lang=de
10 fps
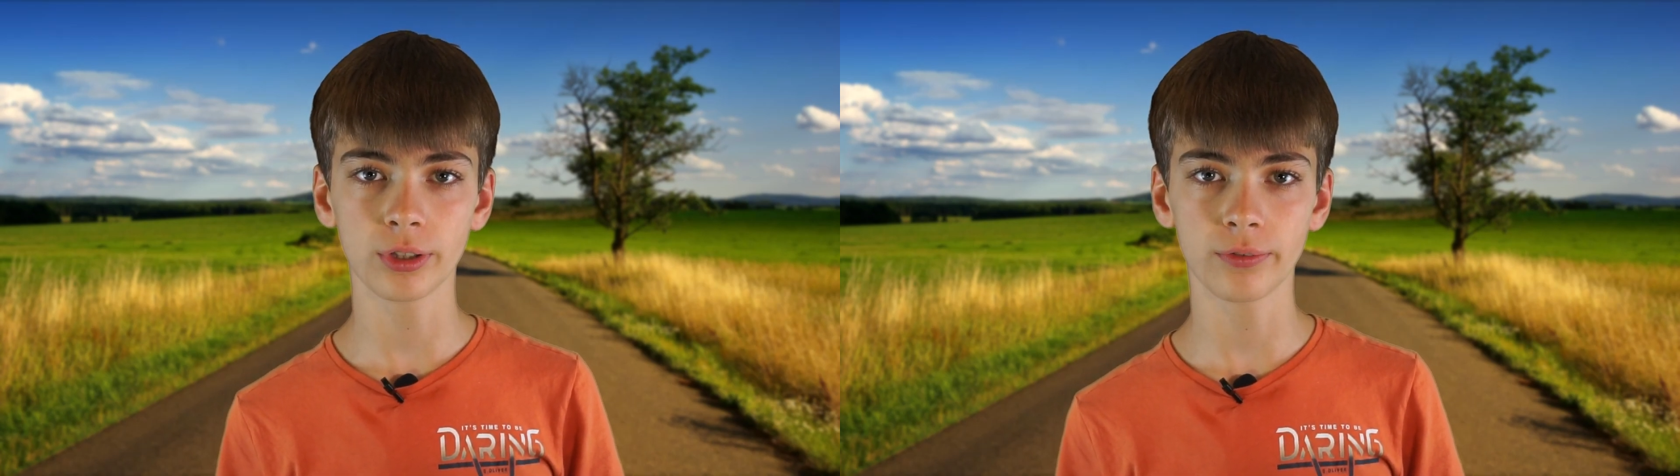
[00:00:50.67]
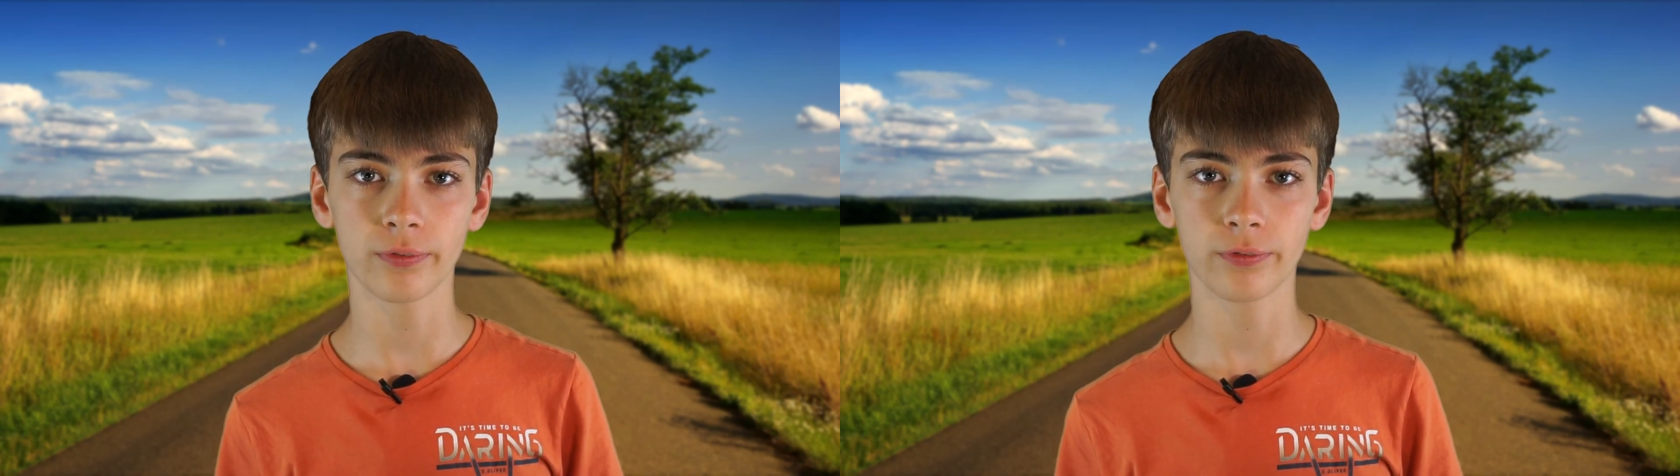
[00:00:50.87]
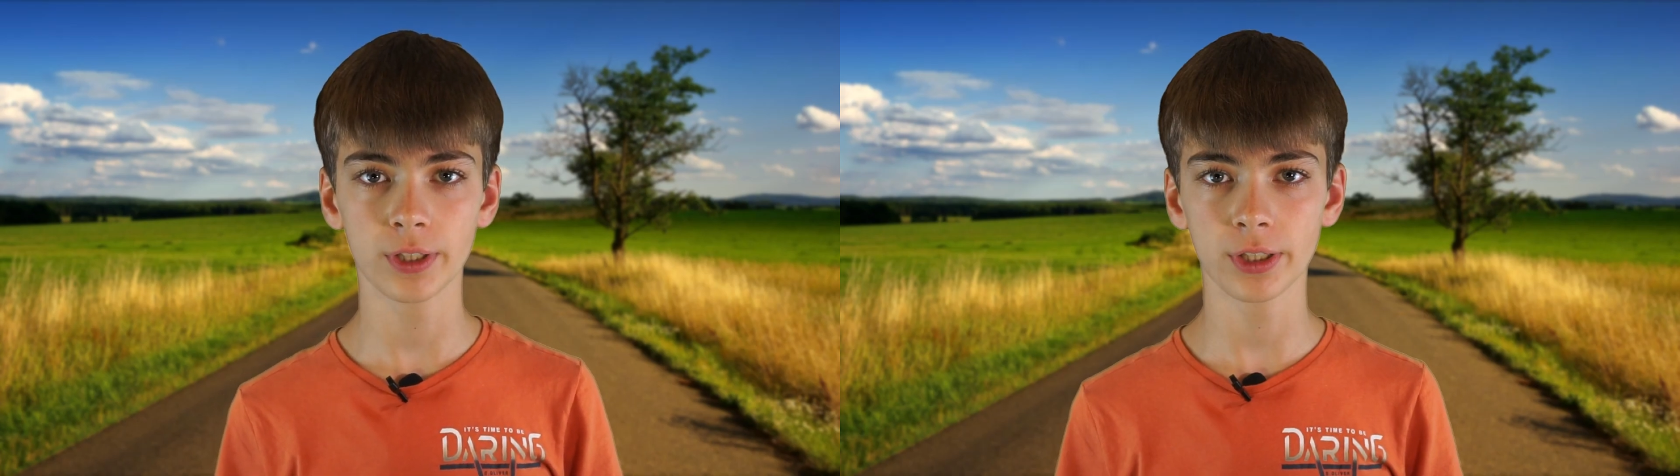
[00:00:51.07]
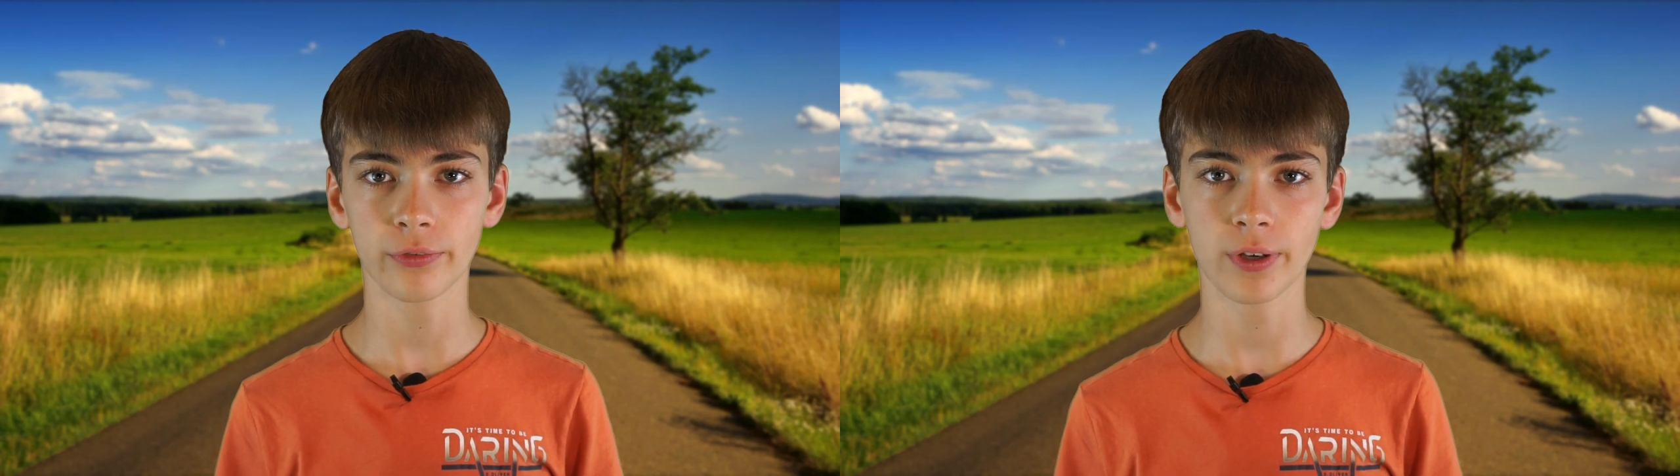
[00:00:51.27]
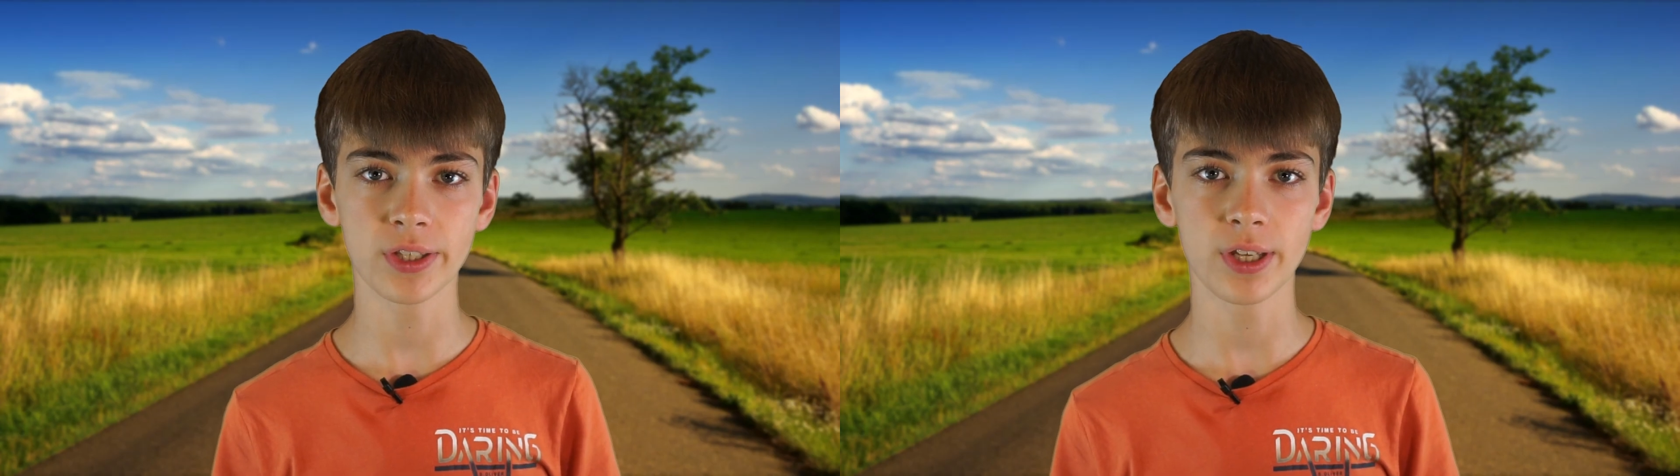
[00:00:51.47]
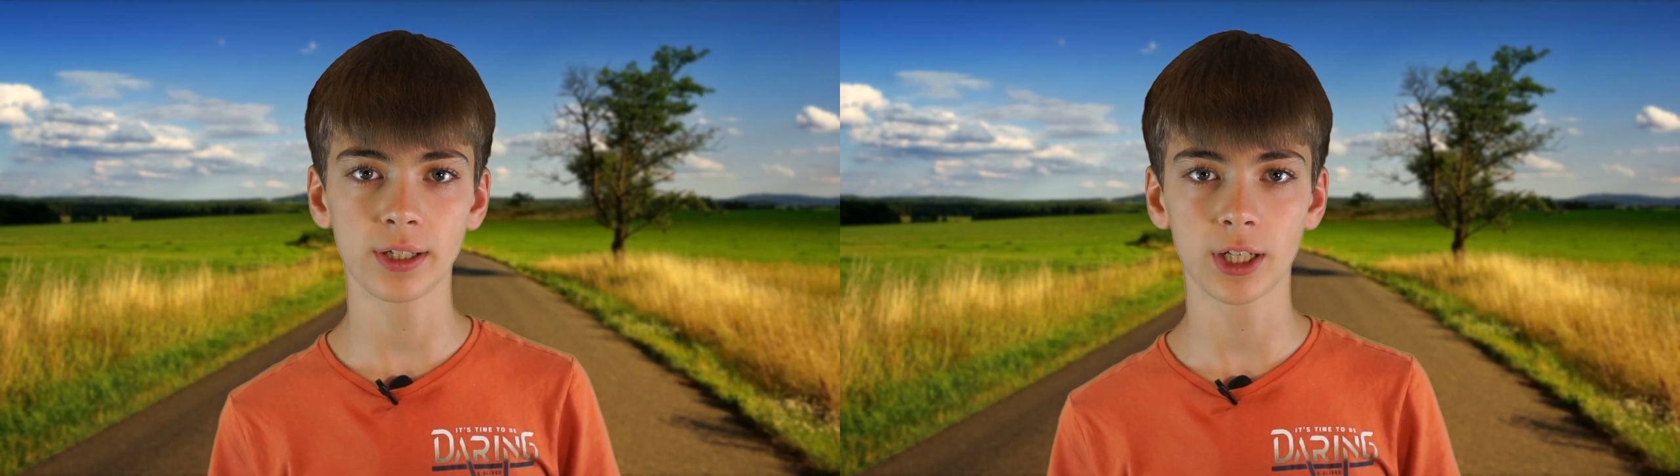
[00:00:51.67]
die wirklich fast alle